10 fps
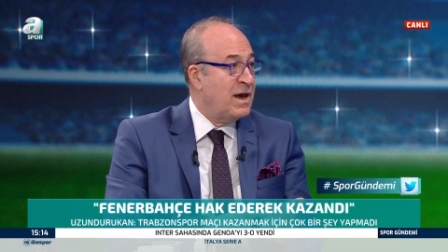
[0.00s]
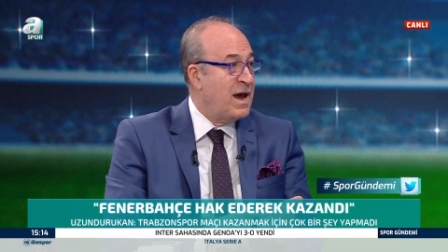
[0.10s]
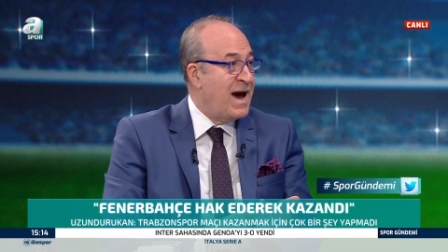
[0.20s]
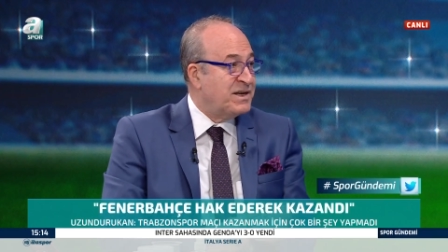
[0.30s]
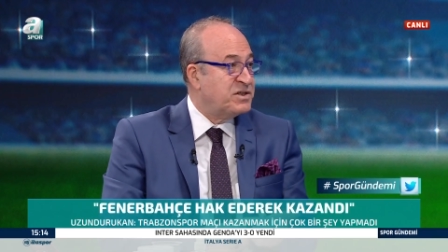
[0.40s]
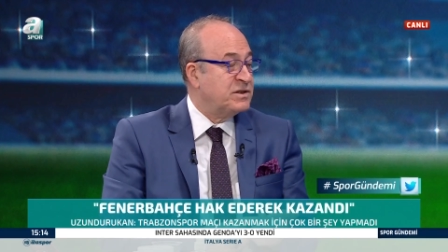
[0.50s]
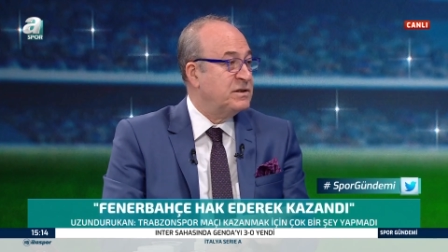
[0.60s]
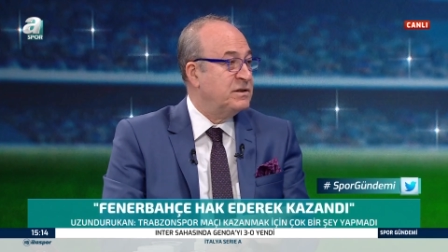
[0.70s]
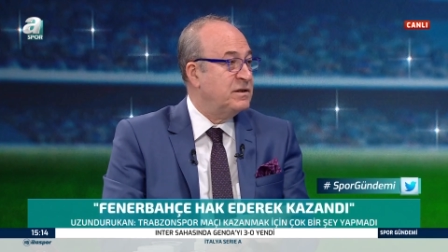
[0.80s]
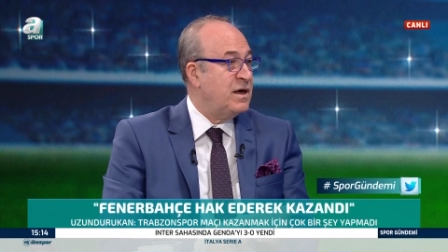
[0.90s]
Her
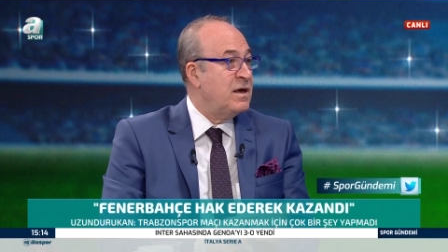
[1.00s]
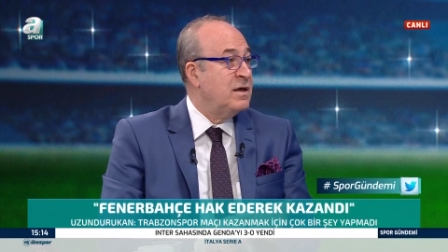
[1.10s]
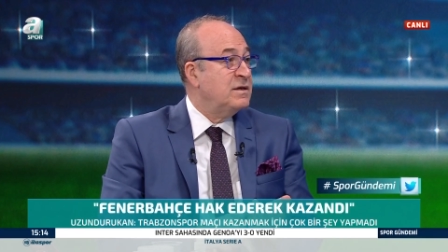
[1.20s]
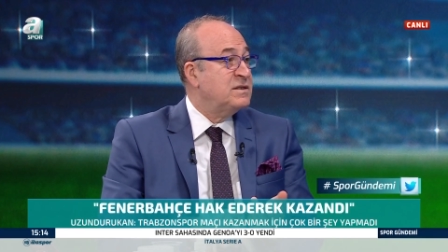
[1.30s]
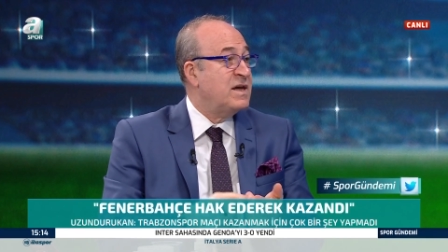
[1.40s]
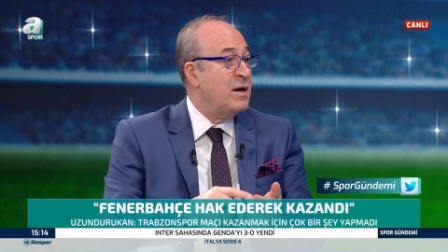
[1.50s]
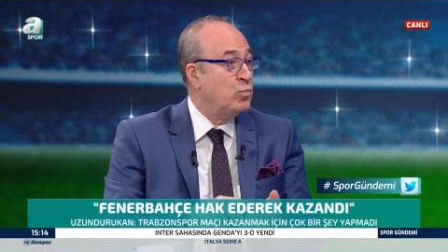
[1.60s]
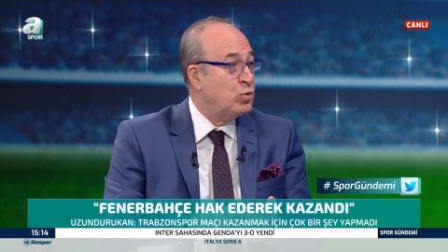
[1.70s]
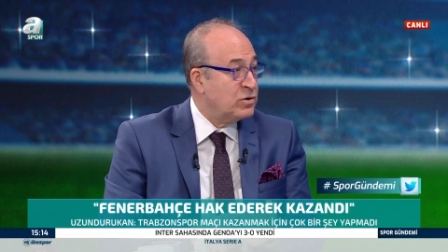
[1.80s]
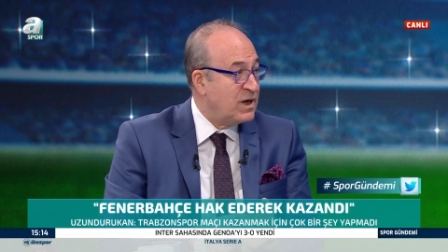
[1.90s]
çıktığında
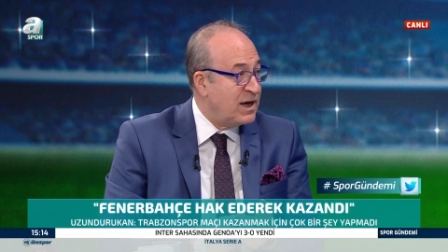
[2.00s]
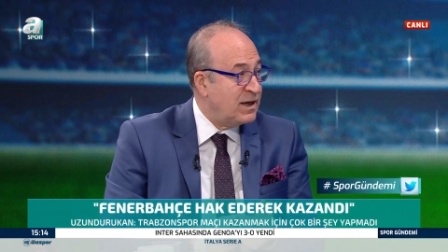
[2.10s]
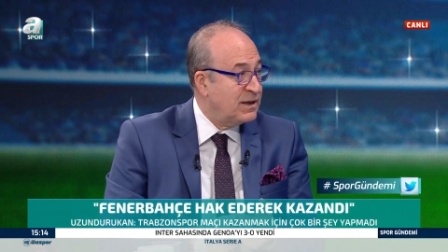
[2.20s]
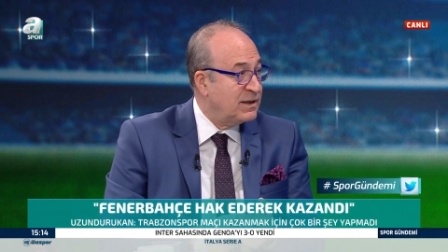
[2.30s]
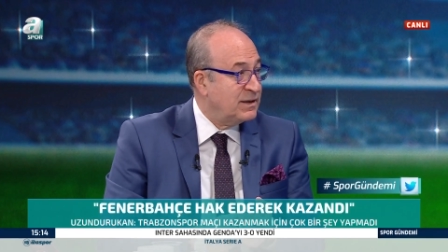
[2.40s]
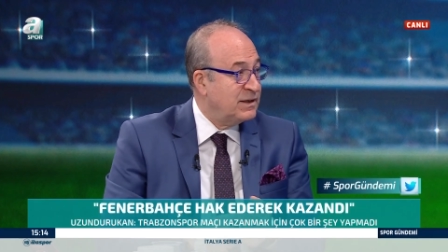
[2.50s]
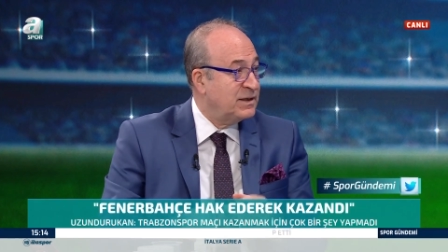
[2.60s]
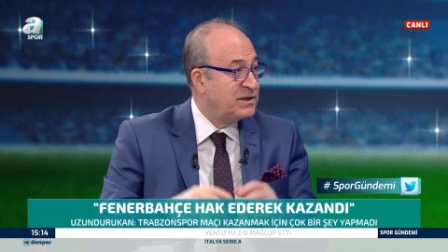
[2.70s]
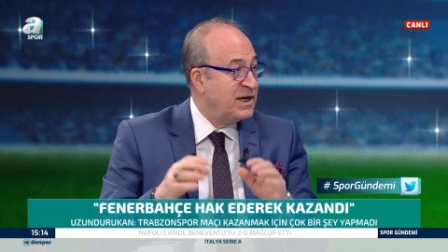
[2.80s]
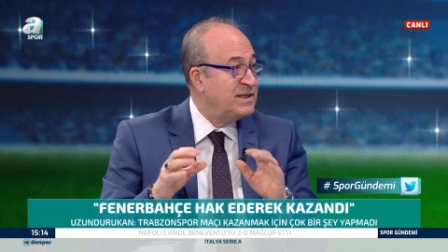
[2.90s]
sen burada
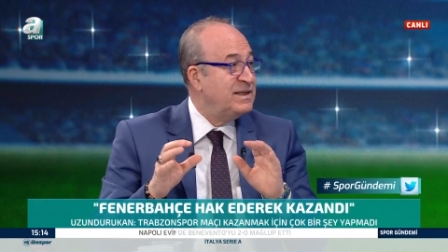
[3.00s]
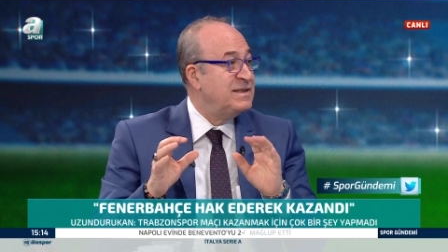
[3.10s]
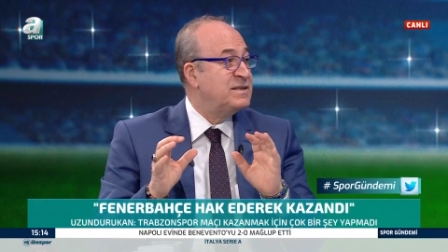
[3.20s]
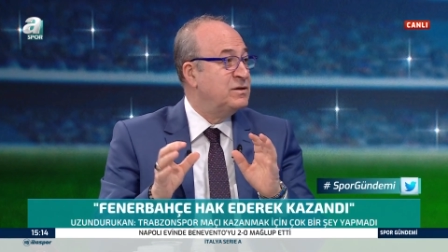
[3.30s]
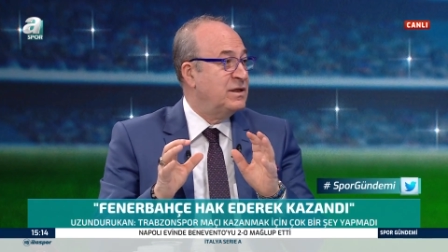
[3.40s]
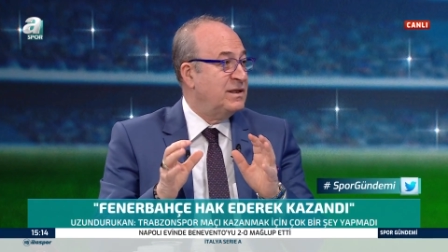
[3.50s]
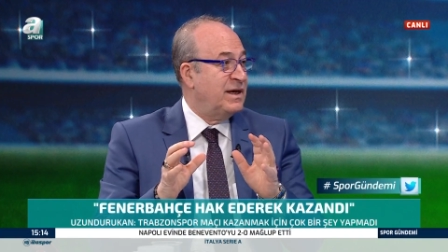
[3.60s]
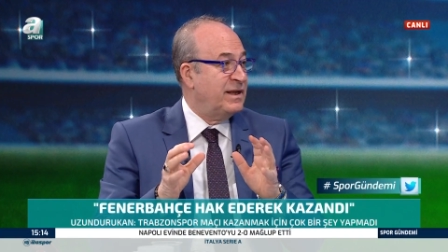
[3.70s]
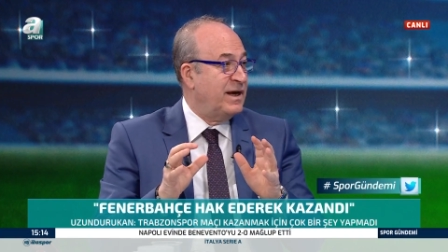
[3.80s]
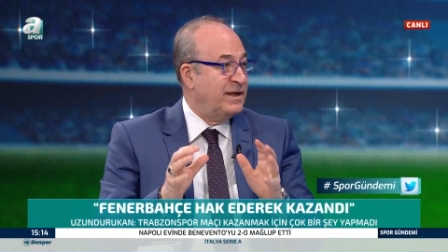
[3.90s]
e, şey değilsin
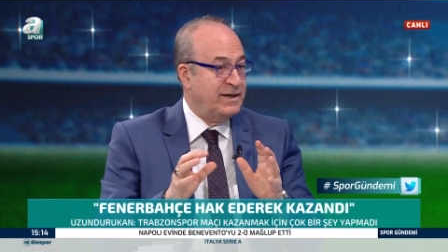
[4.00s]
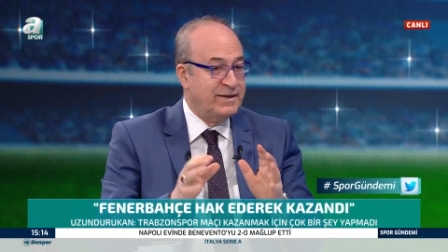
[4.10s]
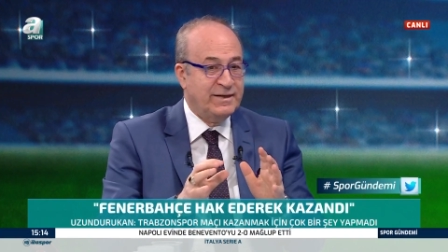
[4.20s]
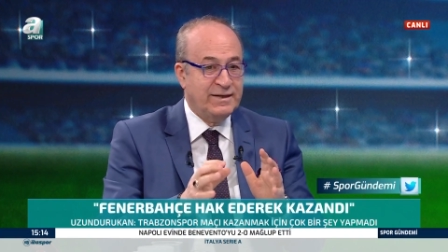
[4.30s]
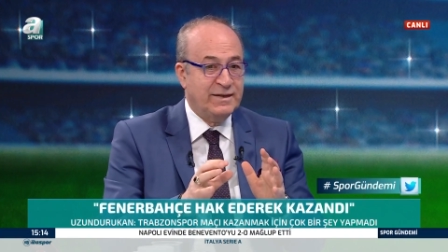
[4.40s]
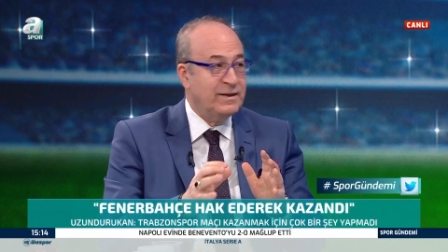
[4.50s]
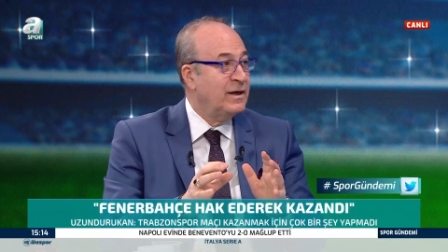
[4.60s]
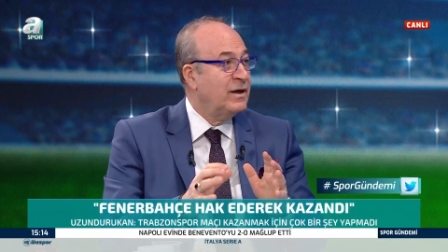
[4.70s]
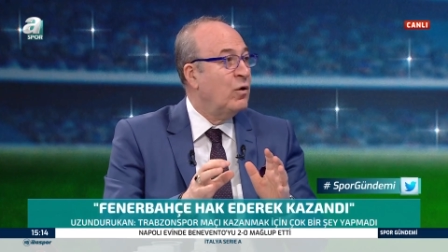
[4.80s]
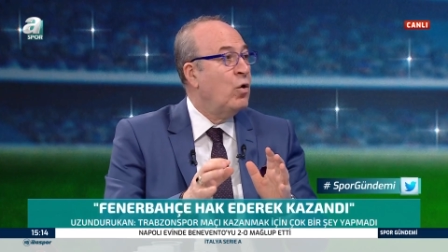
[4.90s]
dediler yani. Özne e,
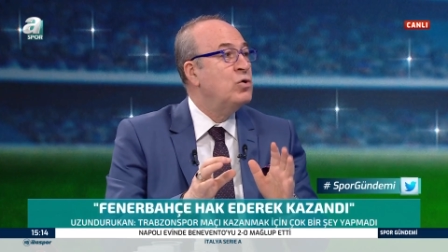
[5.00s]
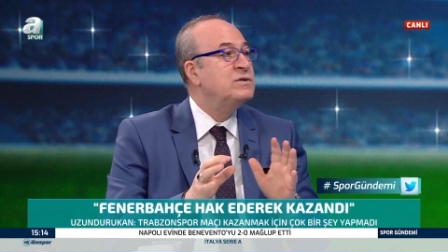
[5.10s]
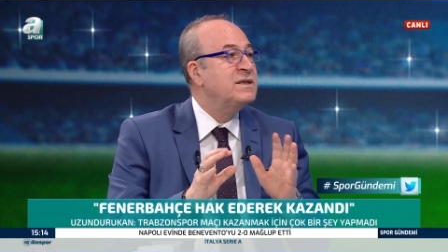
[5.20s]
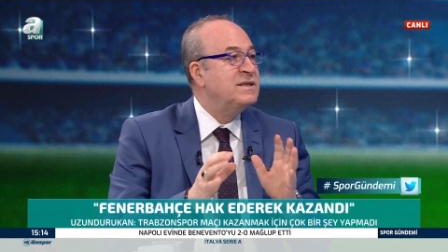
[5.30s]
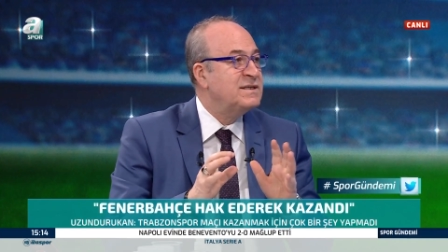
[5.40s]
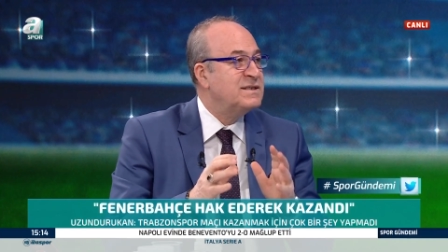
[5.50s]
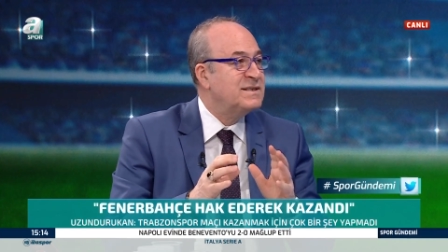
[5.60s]
değilsin. Özne değilsin.